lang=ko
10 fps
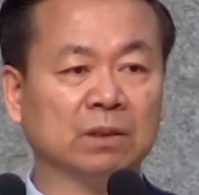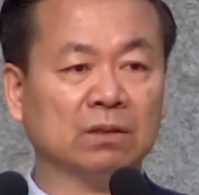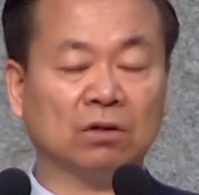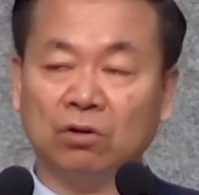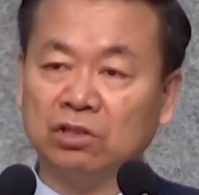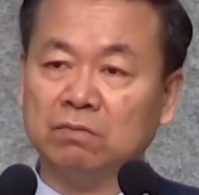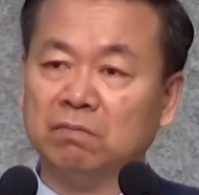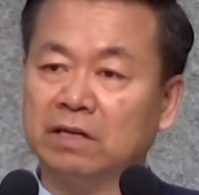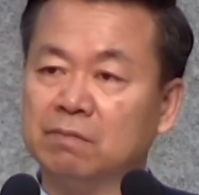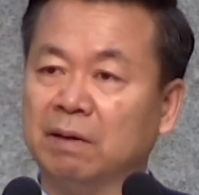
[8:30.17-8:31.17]

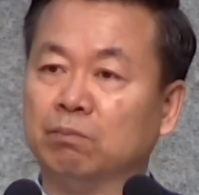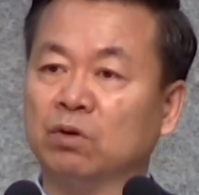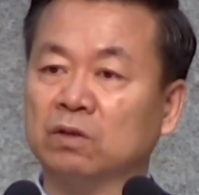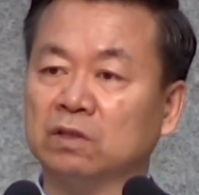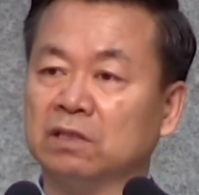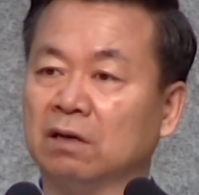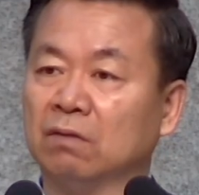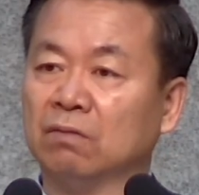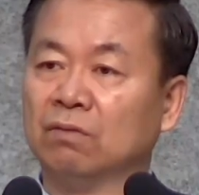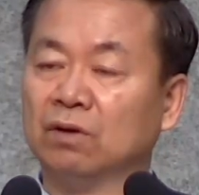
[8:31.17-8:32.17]
거짓말을 밥 먹듯이
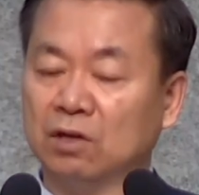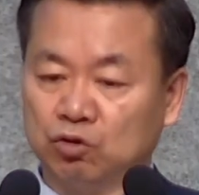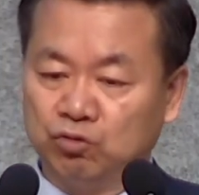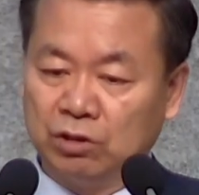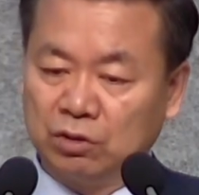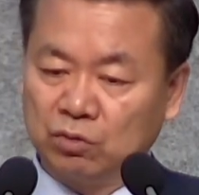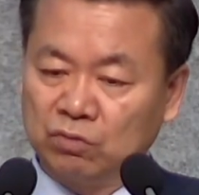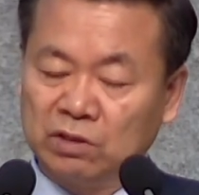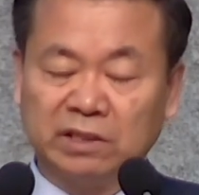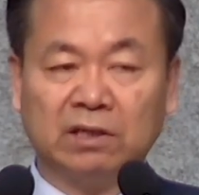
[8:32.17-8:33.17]
하고 주의
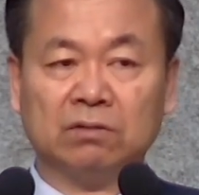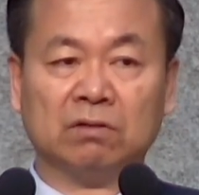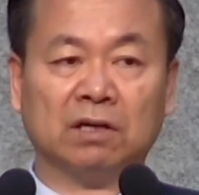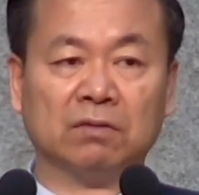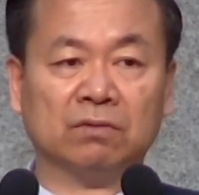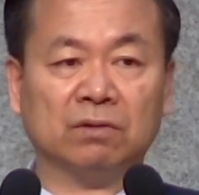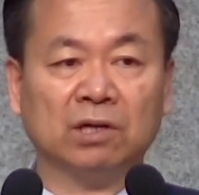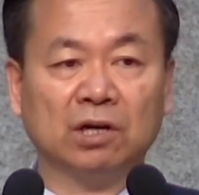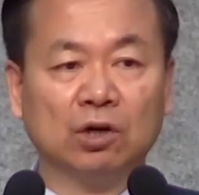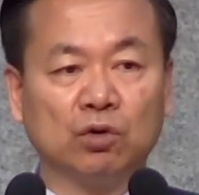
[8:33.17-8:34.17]
종을 대적하고
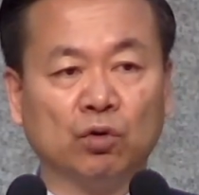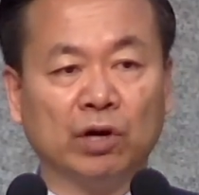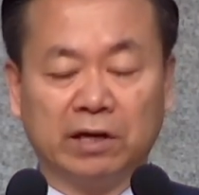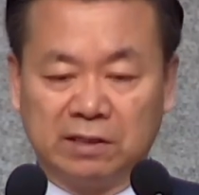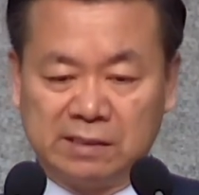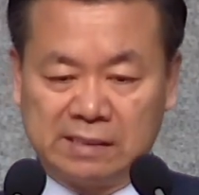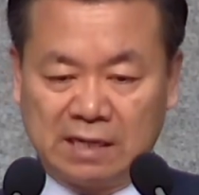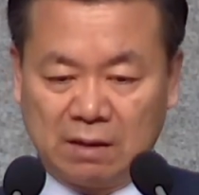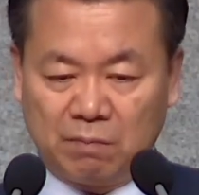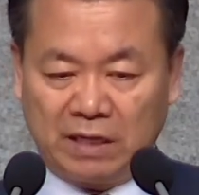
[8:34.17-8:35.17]
교회를
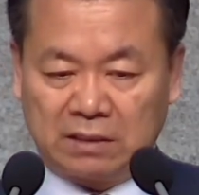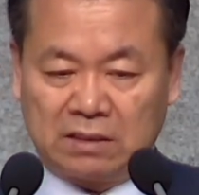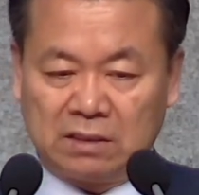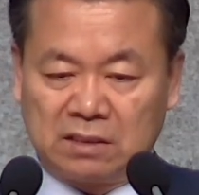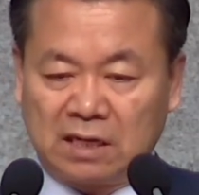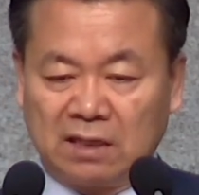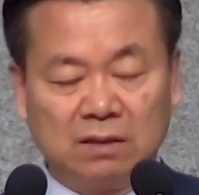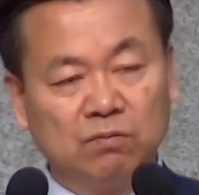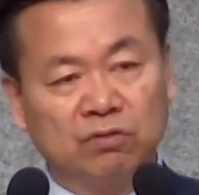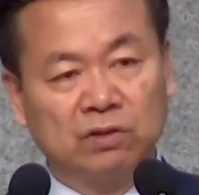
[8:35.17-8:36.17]
마치 자기
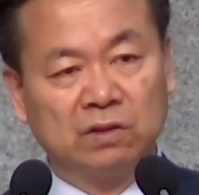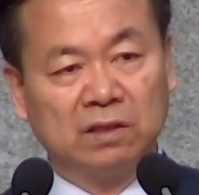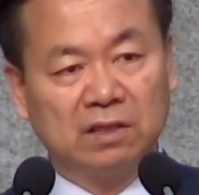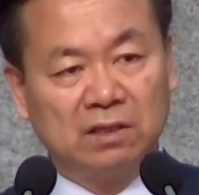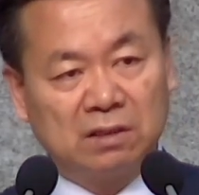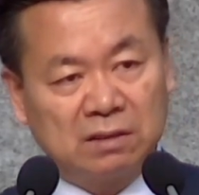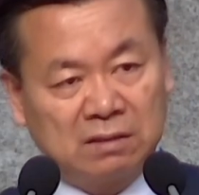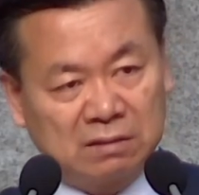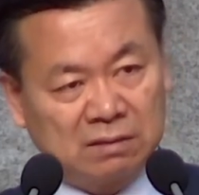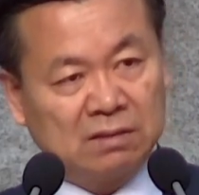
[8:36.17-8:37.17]
무슨
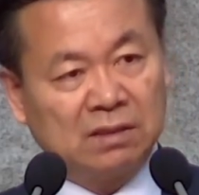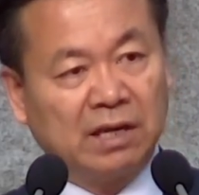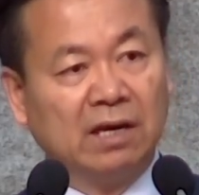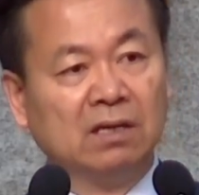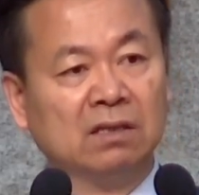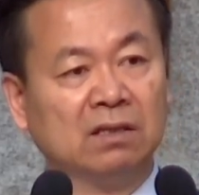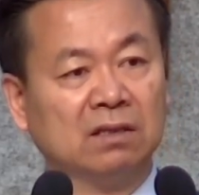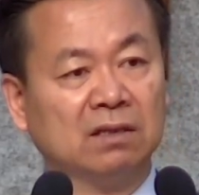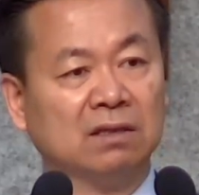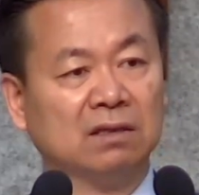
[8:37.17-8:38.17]
개인
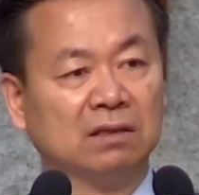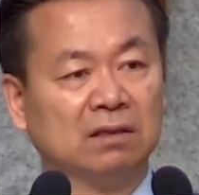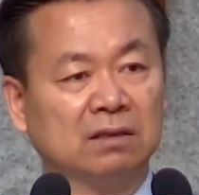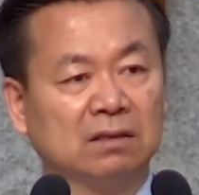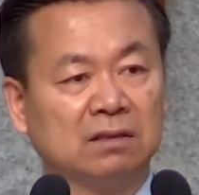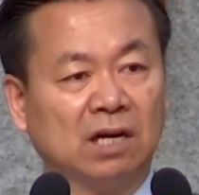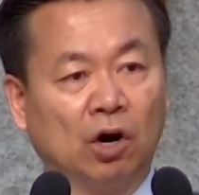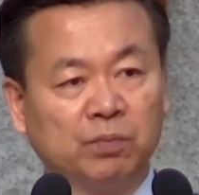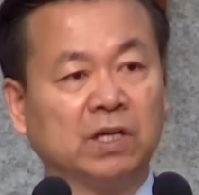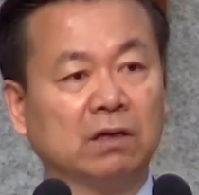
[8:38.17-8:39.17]

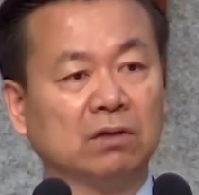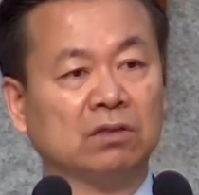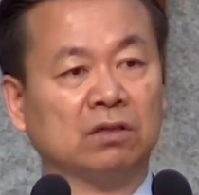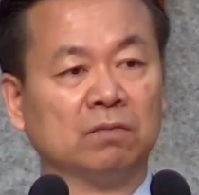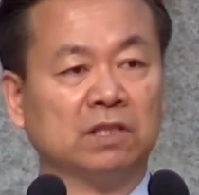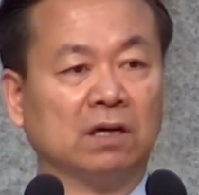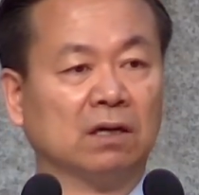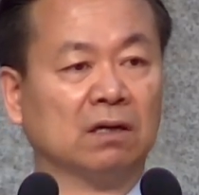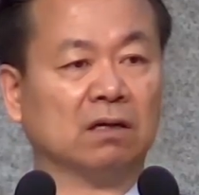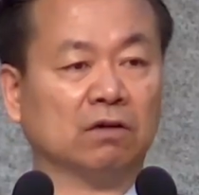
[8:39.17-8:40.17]
사업체인 것처럼
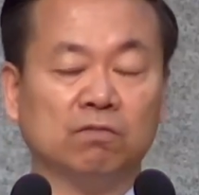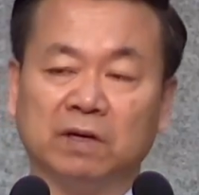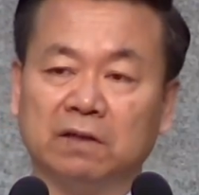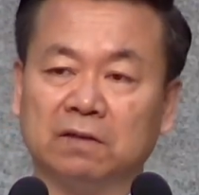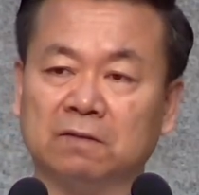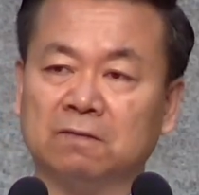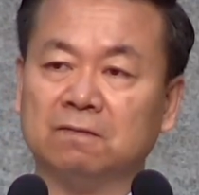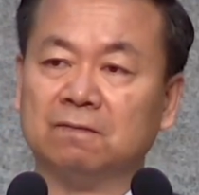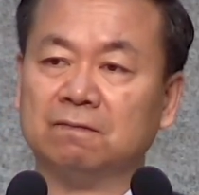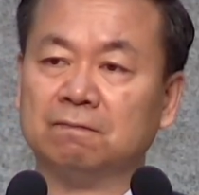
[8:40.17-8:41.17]
착각을 하고 말이죠.
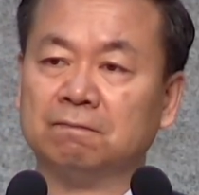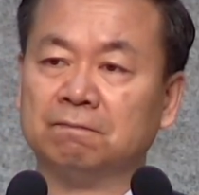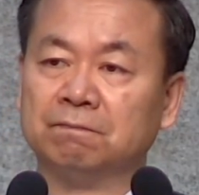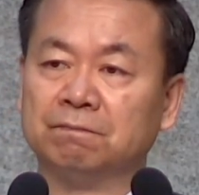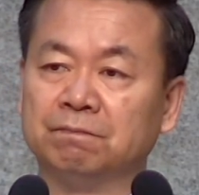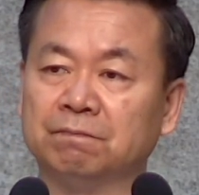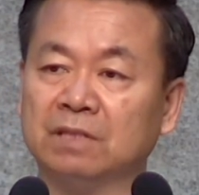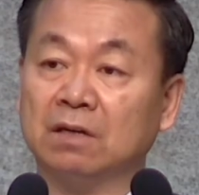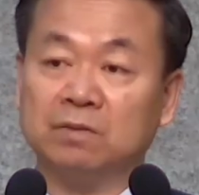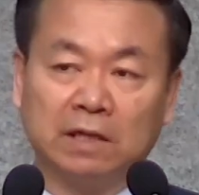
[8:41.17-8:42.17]

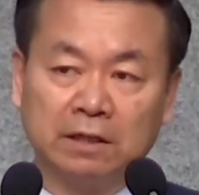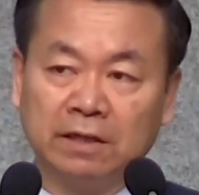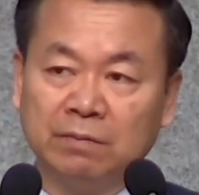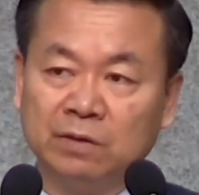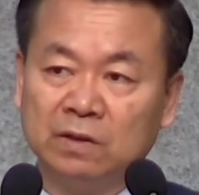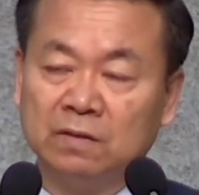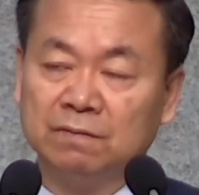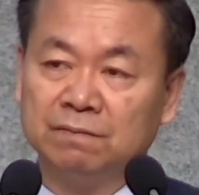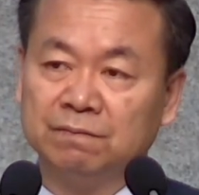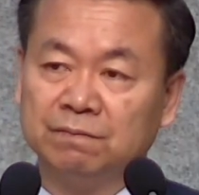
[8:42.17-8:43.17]
따라서 하나님을
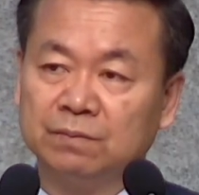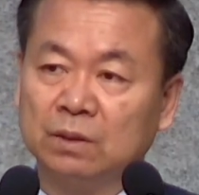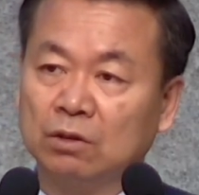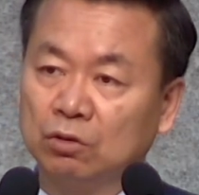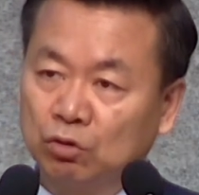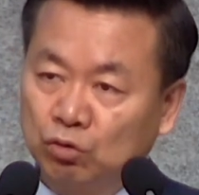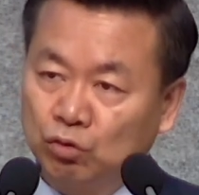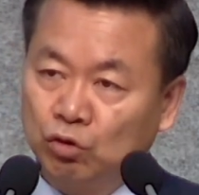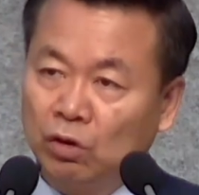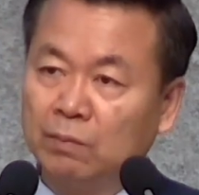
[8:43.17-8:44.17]

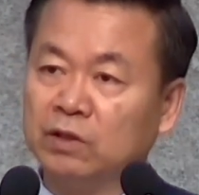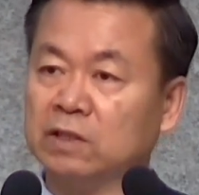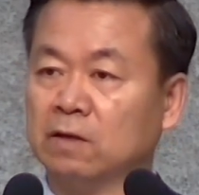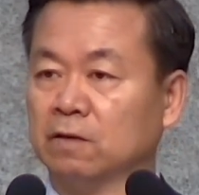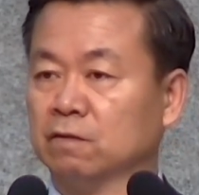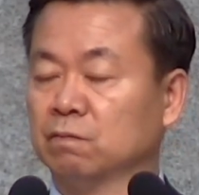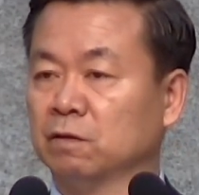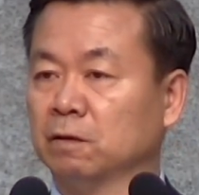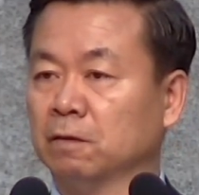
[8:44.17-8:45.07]
두려워하며 살겠습니다.